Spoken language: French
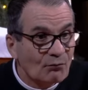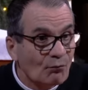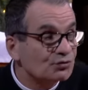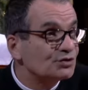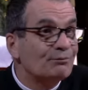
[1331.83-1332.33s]

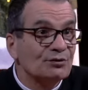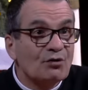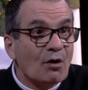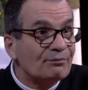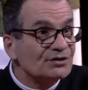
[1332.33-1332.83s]
Je n'ai pas de
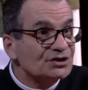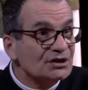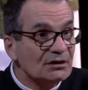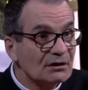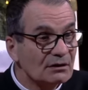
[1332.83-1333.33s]
grand péché,
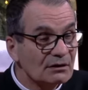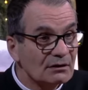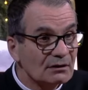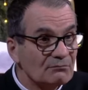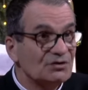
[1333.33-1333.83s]

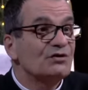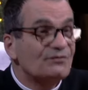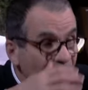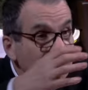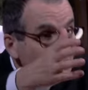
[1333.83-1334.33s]
mais j'y
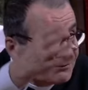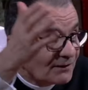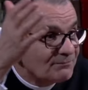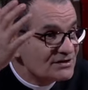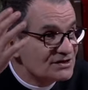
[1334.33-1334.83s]
vais pour lui faire
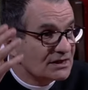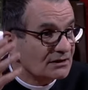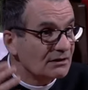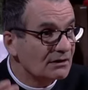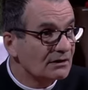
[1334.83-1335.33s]
plaisir.